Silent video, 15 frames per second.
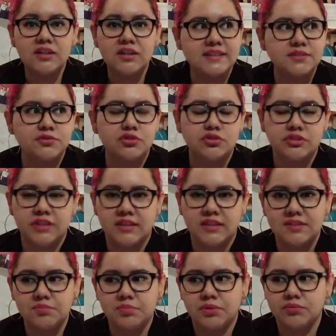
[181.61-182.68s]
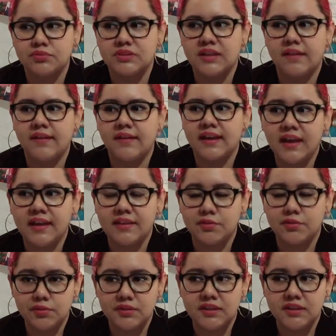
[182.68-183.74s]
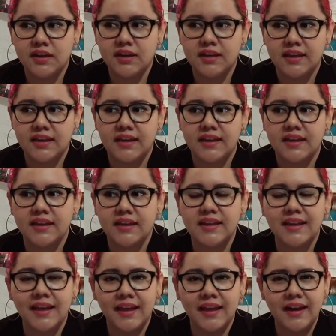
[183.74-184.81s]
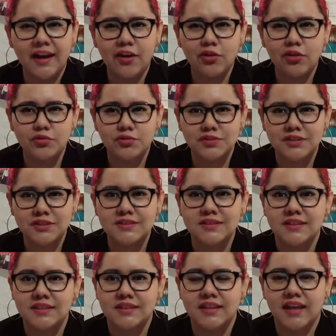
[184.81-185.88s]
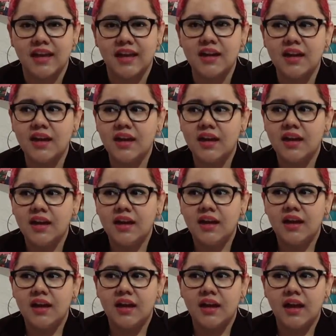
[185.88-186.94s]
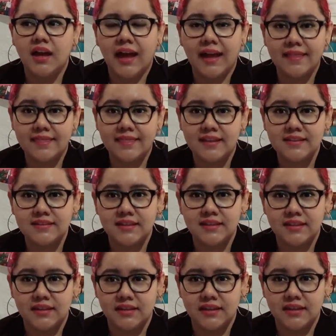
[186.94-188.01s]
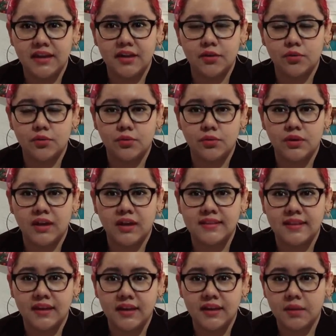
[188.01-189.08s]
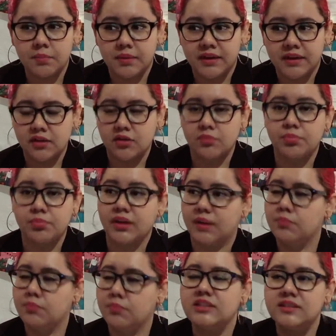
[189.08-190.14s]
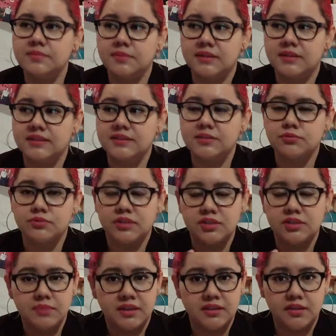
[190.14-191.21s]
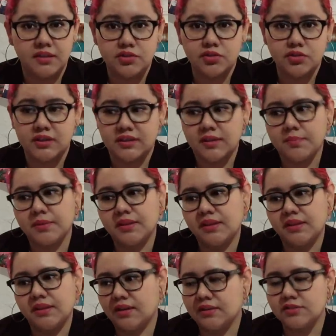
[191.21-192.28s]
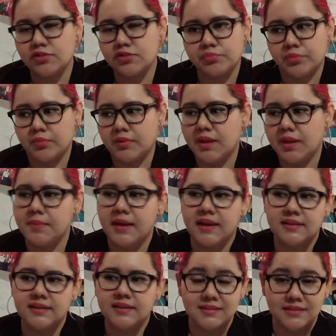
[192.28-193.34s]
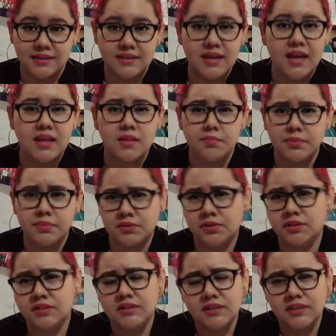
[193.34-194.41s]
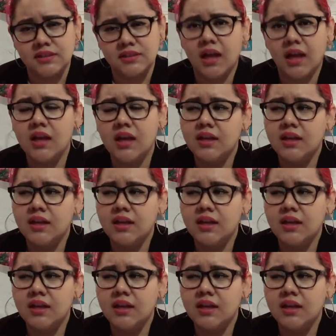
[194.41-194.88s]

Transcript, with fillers: Hace unos días les preguntaba en Twitter que qué era lo que ustedes sentían antes de tener un ataque de pánico, porque muchas veces ustedes me han dicho que también tienen estos problemas, ansiedad, depresión, etcétera,